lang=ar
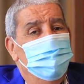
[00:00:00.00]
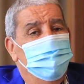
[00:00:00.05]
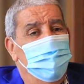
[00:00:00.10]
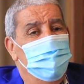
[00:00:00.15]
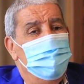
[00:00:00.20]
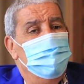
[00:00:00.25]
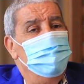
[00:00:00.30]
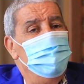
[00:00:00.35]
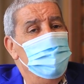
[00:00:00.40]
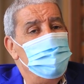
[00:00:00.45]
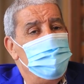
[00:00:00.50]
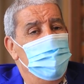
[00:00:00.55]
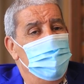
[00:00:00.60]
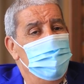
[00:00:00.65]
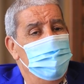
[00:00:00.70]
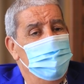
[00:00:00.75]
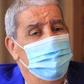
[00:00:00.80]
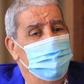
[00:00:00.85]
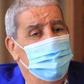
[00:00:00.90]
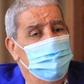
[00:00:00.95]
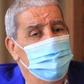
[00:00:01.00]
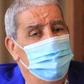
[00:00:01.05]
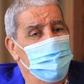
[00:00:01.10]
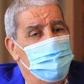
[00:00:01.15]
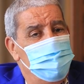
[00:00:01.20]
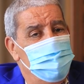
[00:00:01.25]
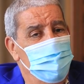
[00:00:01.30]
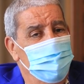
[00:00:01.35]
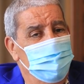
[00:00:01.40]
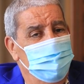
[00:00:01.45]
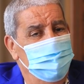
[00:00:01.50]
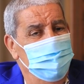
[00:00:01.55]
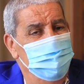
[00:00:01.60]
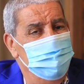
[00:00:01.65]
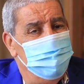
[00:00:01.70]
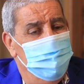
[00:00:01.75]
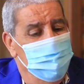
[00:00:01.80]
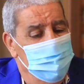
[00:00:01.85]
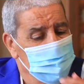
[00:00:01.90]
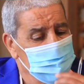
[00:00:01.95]
في هذا المجال المجال
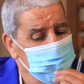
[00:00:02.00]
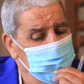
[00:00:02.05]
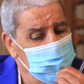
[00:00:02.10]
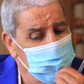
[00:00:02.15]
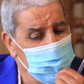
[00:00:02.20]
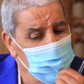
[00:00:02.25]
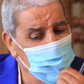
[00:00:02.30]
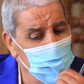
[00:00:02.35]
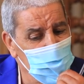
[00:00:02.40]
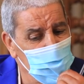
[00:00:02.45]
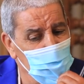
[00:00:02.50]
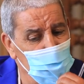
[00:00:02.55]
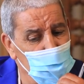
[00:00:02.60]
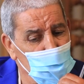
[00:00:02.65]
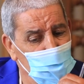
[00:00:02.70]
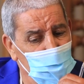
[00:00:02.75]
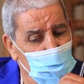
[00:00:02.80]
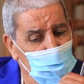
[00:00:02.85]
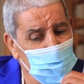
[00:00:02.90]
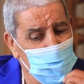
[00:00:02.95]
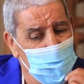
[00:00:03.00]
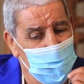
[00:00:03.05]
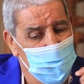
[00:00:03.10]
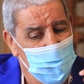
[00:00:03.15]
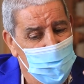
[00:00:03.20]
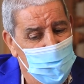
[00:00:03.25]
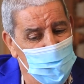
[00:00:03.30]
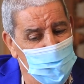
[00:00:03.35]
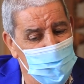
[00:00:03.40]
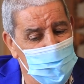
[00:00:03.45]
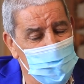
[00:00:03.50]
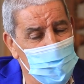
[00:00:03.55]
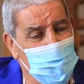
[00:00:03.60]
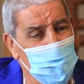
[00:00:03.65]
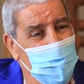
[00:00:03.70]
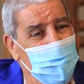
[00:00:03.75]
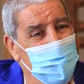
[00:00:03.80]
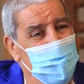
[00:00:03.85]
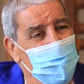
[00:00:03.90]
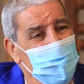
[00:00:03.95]
النيت كيفاش تشوفوا
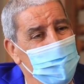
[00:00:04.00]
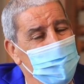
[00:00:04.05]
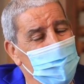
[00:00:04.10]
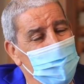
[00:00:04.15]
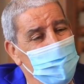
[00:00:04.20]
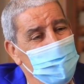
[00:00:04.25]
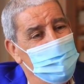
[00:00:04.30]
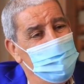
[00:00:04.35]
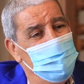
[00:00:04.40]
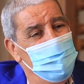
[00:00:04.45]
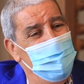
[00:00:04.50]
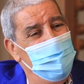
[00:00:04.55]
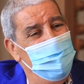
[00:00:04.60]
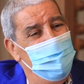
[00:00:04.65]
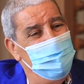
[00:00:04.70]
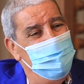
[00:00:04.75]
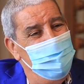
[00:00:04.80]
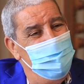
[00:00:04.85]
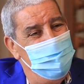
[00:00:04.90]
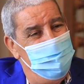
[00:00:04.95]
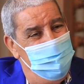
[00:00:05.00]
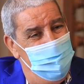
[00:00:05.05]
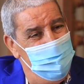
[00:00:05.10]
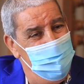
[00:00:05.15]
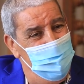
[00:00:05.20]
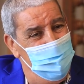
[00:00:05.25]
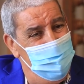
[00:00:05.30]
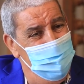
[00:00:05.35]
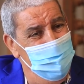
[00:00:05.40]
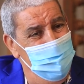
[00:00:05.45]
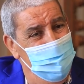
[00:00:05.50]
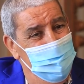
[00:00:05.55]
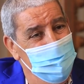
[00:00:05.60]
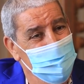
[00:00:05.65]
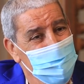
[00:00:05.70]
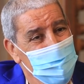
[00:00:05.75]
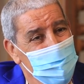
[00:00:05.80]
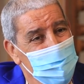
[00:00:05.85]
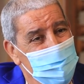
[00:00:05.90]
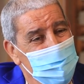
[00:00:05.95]
تفسروا على ان الاثمنه ديال التذاكر
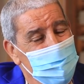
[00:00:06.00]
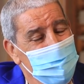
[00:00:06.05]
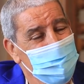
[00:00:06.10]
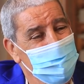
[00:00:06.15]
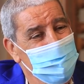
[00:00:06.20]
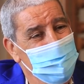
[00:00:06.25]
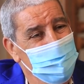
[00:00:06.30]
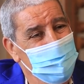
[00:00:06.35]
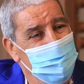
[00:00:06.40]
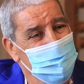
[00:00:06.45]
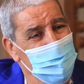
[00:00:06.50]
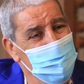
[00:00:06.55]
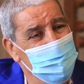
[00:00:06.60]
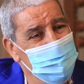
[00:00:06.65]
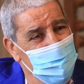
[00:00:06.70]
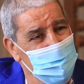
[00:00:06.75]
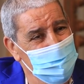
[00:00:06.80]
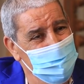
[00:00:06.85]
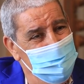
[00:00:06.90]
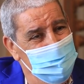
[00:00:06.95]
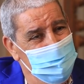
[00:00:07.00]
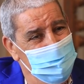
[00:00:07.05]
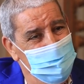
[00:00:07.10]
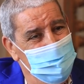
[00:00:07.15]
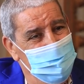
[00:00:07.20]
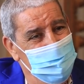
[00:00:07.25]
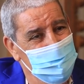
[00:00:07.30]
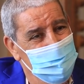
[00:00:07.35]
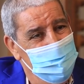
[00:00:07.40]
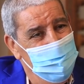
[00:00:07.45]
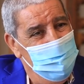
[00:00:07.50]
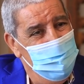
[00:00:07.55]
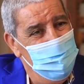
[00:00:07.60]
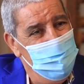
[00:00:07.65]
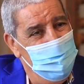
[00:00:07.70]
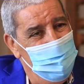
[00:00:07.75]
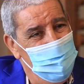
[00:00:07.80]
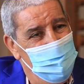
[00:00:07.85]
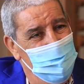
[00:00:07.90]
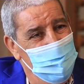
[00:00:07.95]
آه، لا زالت
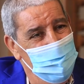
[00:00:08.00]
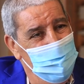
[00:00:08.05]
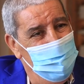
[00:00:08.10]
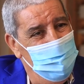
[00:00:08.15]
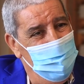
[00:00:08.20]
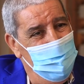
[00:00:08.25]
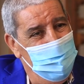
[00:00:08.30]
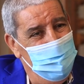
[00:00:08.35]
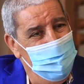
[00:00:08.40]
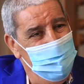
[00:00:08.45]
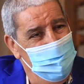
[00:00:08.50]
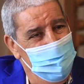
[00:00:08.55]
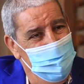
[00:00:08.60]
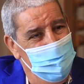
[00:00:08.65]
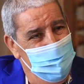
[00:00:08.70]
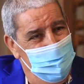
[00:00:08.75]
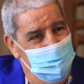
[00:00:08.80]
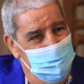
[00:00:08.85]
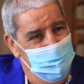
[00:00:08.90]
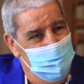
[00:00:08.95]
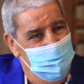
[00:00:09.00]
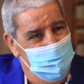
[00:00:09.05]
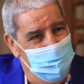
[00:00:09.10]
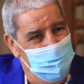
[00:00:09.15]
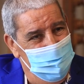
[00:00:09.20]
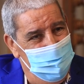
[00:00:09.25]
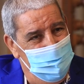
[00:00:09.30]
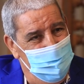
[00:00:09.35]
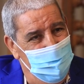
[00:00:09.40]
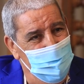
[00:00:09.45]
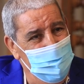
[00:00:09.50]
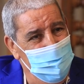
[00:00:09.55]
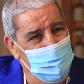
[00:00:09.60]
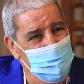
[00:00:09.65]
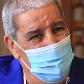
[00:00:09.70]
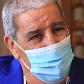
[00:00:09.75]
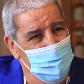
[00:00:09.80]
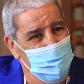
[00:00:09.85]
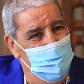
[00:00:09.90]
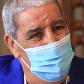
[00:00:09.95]
آه، شيئا ما هي
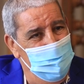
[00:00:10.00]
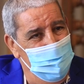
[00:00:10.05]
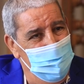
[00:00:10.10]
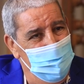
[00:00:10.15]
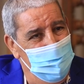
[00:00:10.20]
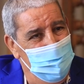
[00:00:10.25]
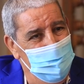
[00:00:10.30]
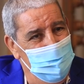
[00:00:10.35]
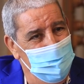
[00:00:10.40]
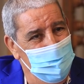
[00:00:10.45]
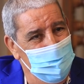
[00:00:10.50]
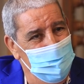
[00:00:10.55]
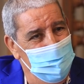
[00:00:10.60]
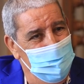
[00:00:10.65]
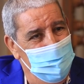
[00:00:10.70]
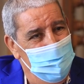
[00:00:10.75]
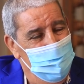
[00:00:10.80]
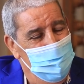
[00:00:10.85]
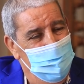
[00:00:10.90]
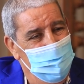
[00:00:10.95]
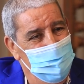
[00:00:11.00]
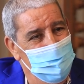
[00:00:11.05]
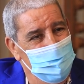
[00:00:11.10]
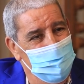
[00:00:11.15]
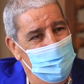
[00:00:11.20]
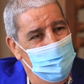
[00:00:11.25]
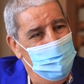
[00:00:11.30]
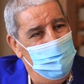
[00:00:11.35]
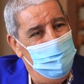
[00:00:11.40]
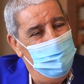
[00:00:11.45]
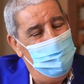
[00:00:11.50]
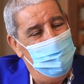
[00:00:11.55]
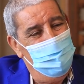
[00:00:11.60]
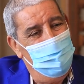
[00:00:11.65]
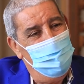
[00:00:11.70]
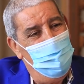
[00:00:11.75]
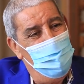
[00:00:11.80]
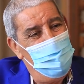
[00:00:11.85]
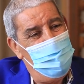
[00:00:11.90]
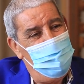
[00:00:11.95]
غاليه على
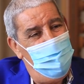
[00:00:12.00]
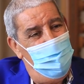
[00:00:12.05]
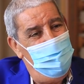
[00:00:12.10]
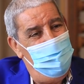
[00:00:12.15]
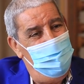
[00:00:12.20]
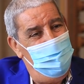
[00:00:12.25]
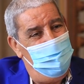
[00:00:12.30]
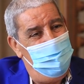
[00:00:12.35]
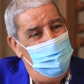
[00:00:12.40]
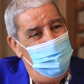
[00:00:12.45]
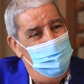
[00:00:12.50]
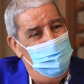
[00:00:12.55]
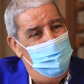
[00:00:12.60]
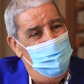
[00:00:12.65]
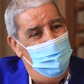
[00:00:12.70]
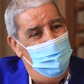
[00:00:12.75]
المستهلك